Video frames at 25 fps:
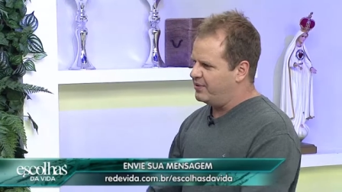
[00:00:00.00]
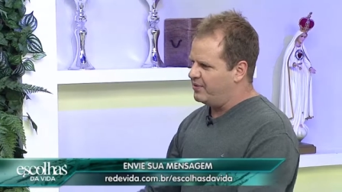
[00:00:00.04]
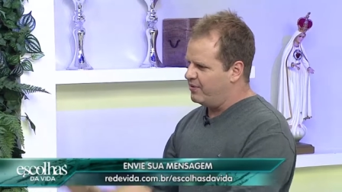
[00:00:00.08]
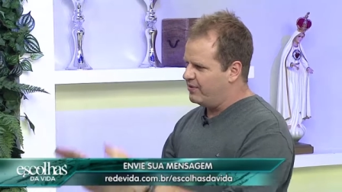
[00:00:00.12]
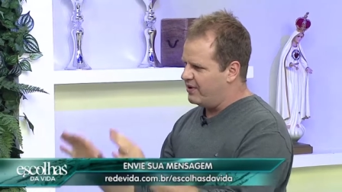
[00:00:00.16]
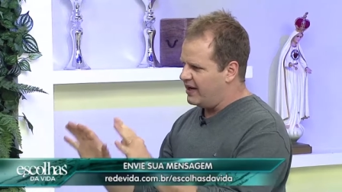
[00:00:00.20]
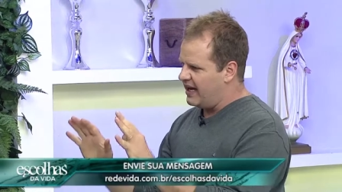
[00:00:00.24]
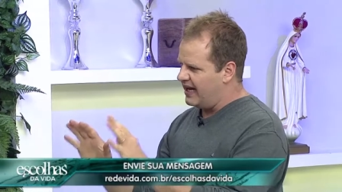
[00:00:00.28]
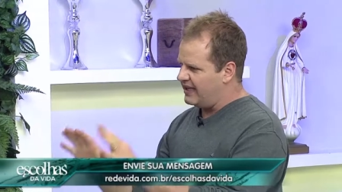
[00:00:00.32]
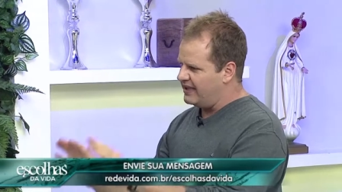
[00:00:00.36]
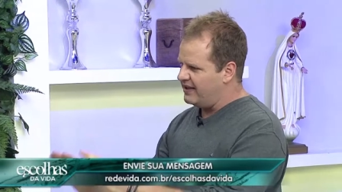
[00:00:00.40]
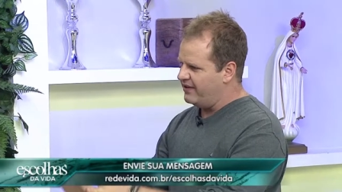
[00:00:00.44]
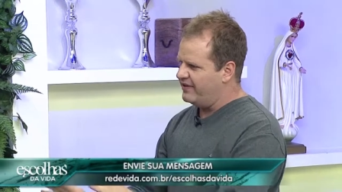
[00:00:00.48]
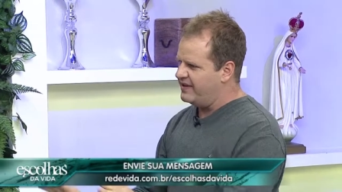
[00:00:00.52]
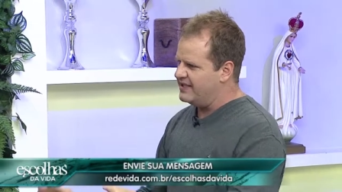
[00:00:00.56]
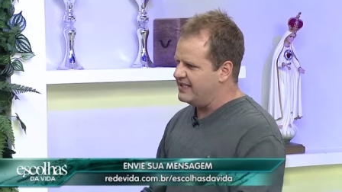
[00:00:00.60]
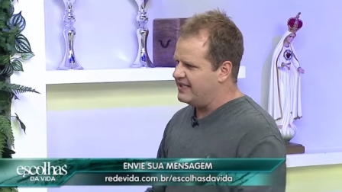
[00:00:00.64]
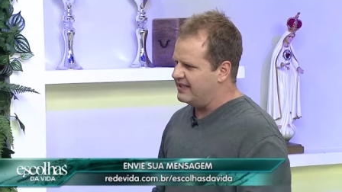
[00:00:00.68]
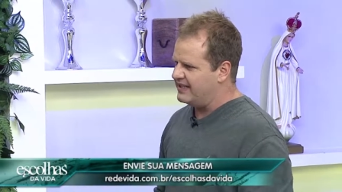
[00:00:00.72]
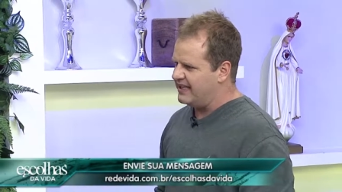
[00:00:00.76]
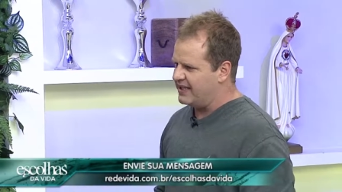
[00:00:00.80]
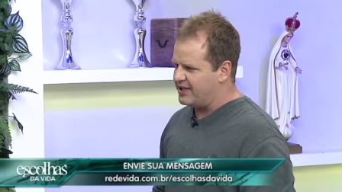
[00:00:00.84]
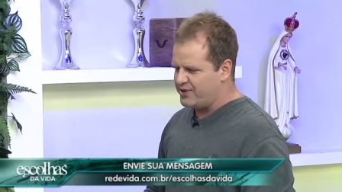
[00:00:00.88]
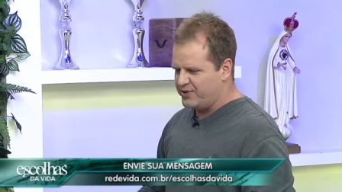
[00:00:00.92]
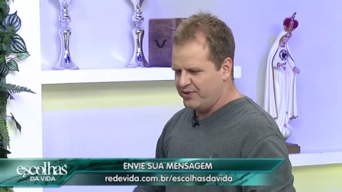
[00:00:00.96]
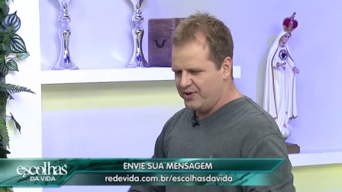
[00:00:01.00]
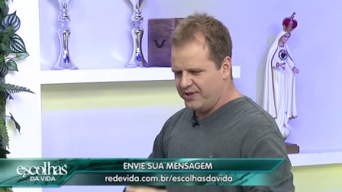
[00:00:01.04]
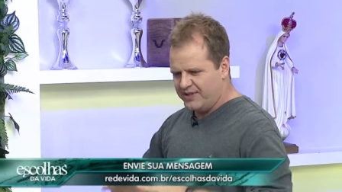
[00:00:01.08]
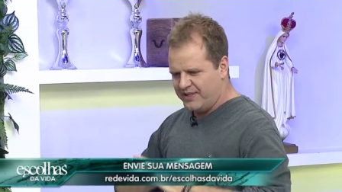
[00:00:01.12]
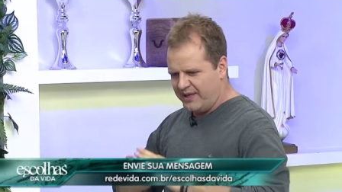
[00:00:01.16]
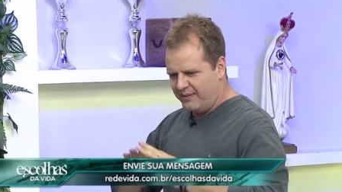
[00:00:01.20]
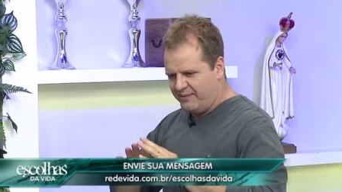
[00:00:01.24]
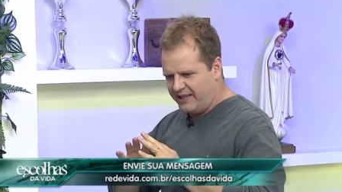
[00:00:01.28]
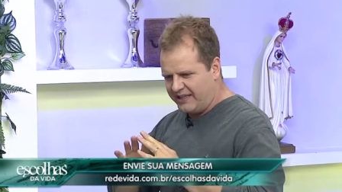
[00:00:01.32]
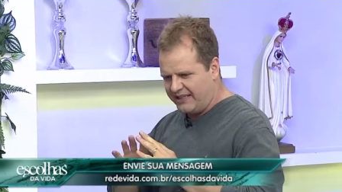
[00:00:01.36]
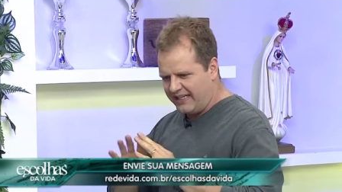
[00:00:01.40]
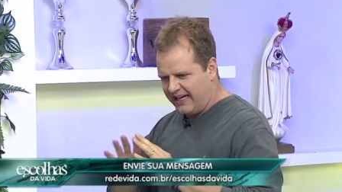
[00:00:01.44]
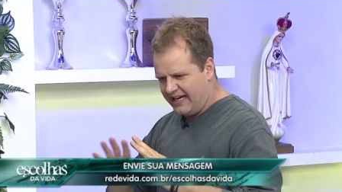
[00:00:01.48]
Com cada Isso. visita sua, você
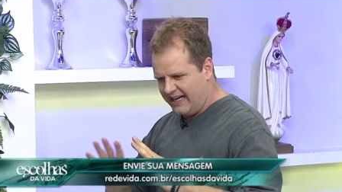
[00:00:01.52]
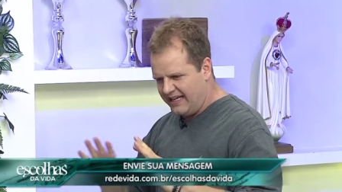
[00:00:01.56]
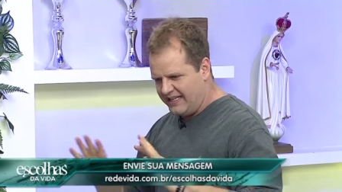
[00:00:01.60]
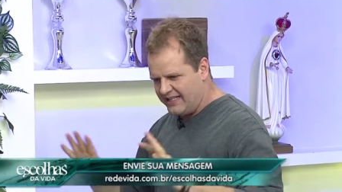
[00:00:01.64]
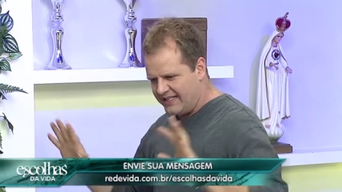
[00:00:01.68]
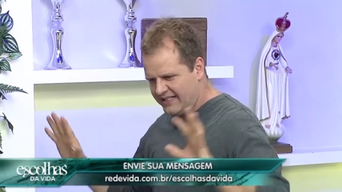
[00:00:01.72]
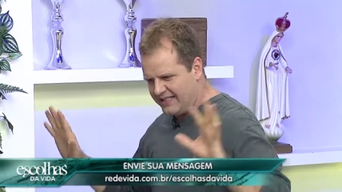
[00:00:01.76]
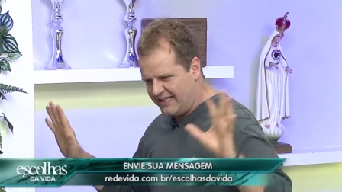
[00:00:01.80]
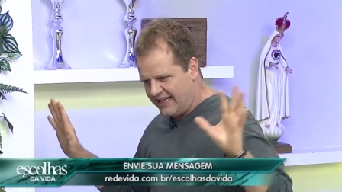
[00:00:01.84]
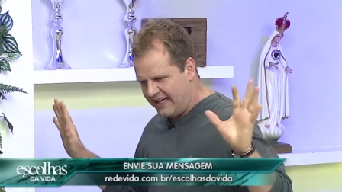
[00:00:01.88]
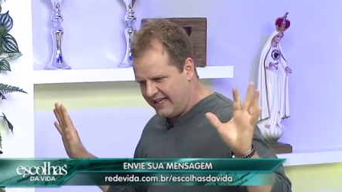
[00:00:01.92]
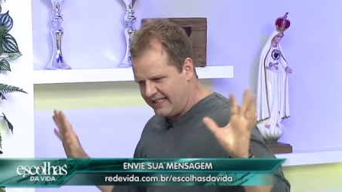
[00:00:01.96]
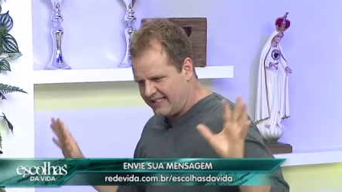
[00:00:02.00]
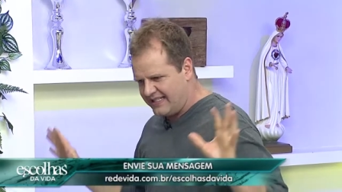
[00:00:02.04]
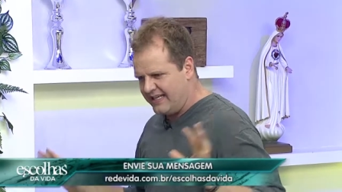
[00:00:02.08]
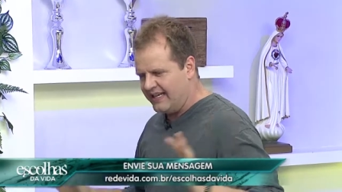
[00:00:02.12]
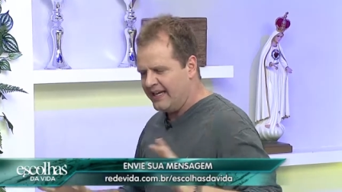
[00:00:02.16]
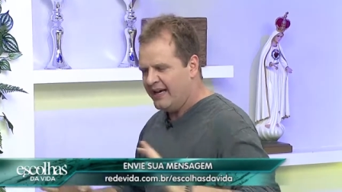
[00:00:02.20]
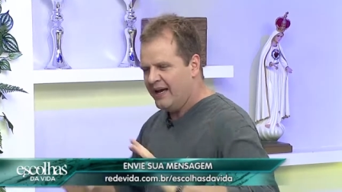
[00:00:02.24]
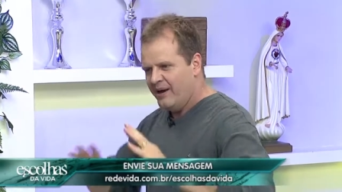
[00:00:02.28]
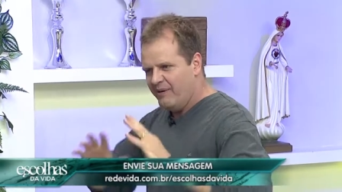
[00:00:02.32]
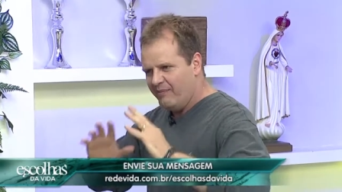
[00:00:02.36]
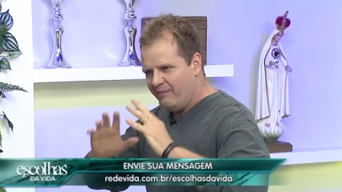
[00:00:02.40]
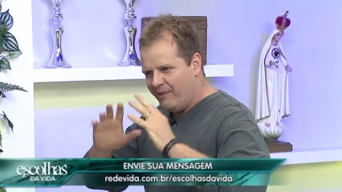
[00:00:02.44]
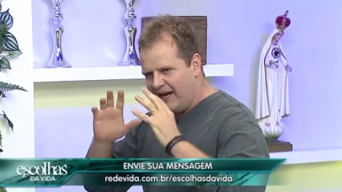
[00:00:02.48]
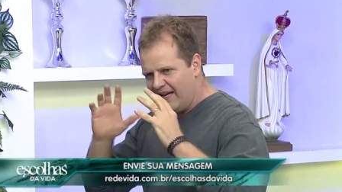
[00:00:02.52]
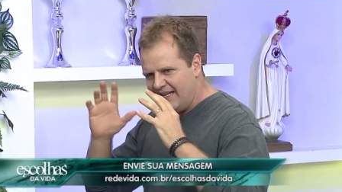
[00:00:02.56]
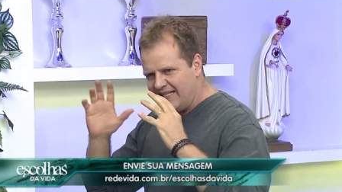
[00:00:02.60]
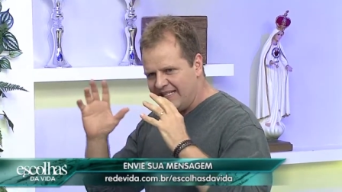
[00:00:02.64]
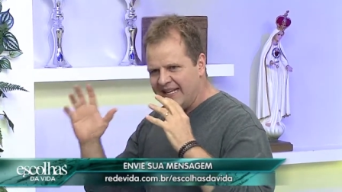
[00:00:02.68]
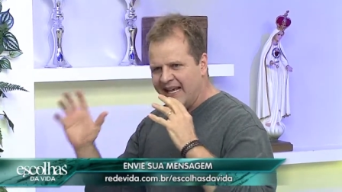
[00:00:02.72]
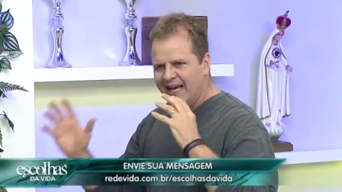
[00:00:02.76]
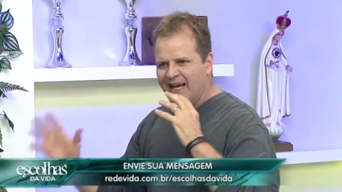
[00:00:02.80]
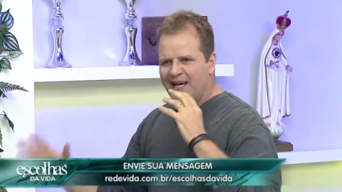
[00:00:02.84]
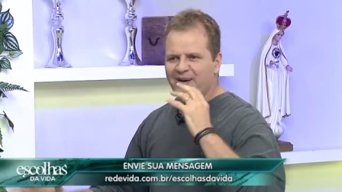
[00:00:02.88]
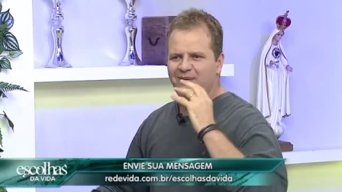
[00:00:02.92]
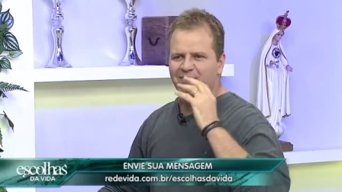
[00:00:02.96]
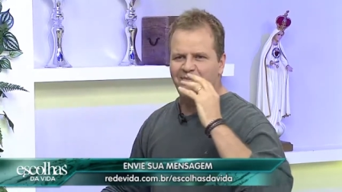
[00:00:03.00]
me traz, assim, mais
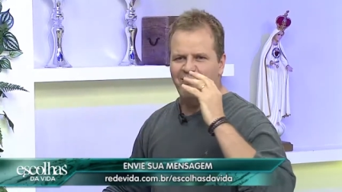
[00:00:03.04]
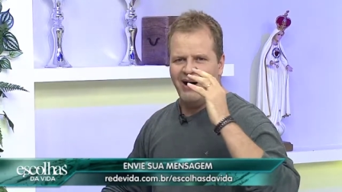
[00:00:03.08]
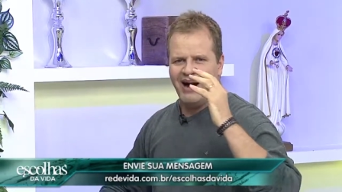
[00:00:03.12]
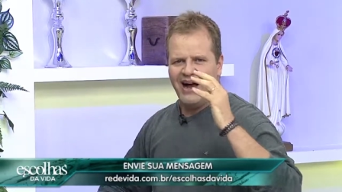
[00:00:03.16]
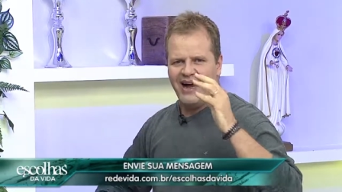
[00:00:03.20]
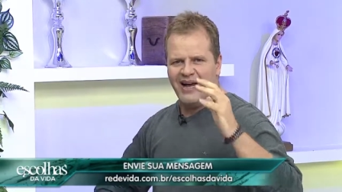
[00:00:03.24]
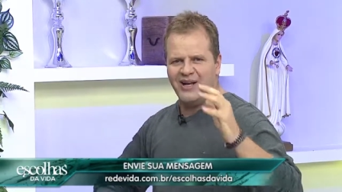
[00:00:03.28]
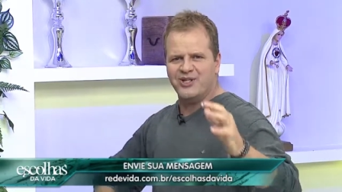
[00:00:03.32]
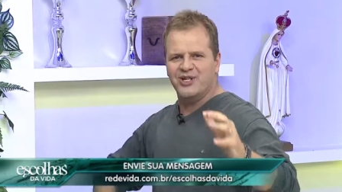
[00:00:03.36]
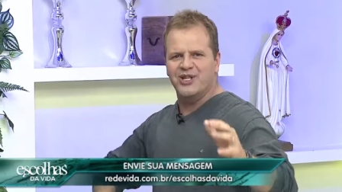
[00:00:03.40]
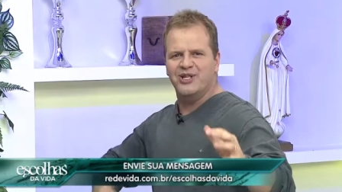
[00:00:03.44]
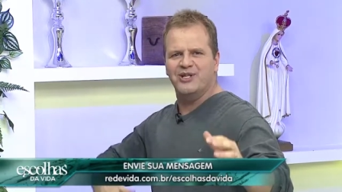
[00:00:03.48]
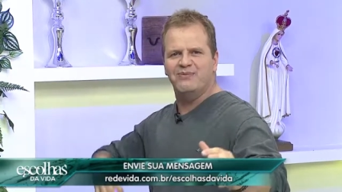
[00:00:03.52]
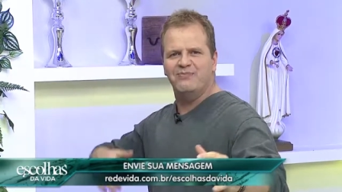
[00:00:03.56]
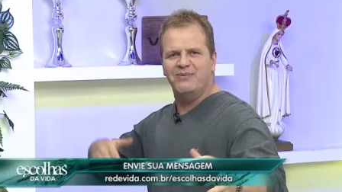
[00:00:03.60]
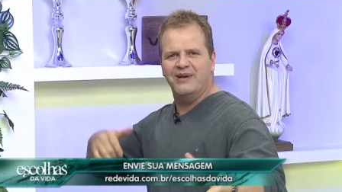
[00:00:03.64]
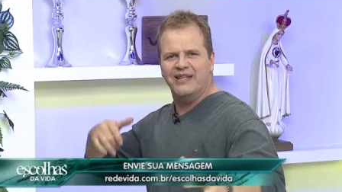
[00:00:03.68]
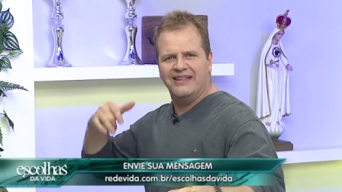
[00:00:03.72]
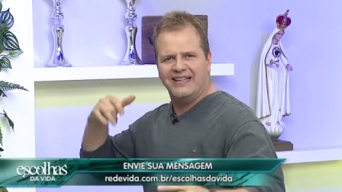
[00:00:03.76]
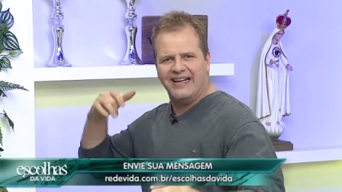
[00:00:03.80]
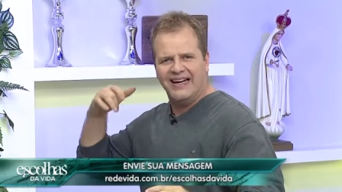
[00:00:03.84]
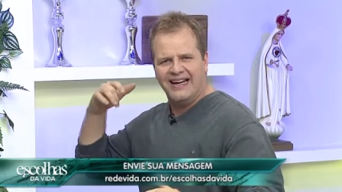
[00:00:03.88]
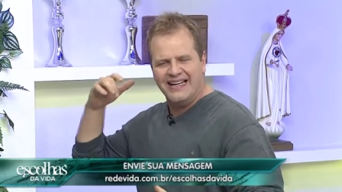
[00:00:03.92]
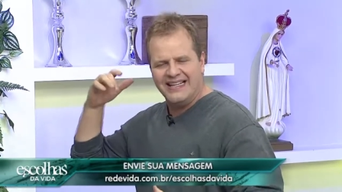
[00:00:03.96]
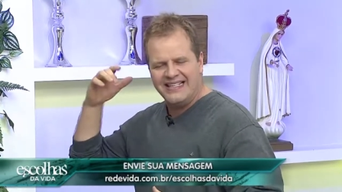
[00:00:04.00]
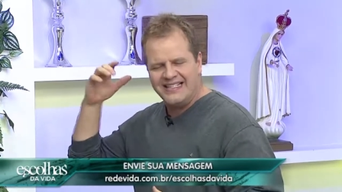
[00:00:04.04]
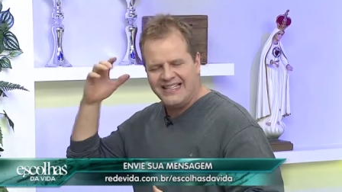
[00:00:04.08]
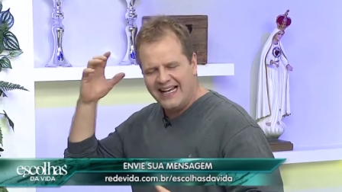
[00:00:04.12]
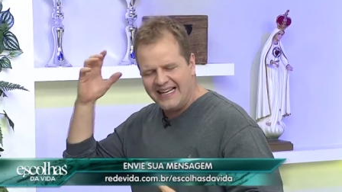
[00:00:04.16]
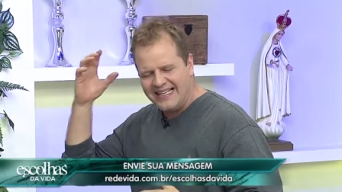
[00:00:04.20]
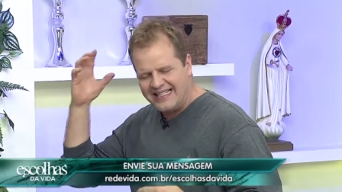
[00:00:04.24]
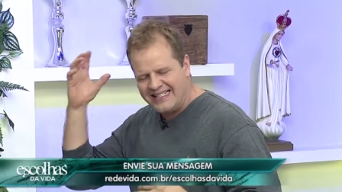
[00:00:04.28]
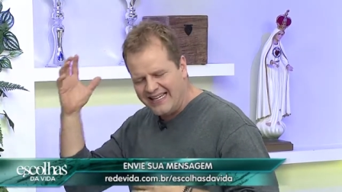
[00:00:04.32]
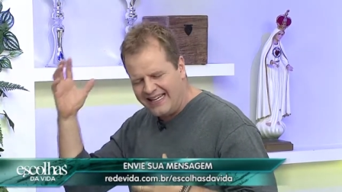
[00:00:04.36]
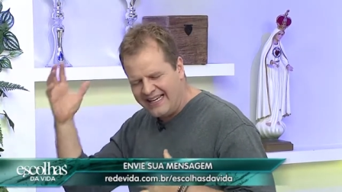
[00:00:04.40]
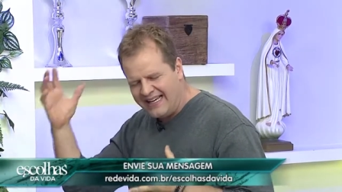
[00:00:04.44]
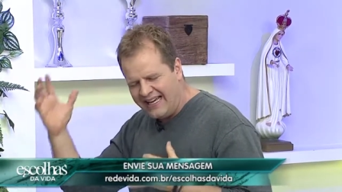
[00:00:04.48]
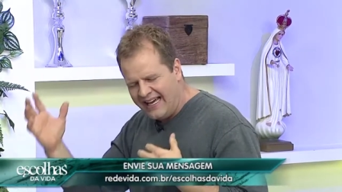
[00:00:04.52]
imagens, me traz,
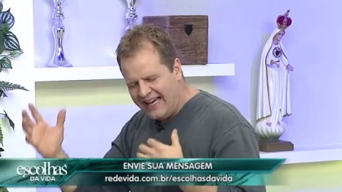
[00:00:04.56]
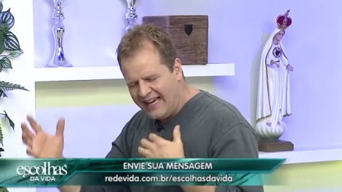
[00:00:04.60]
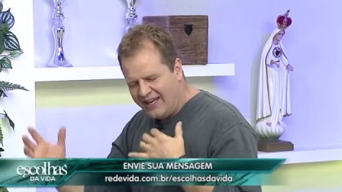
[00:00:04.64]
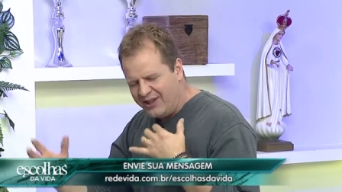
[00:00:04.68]
assim,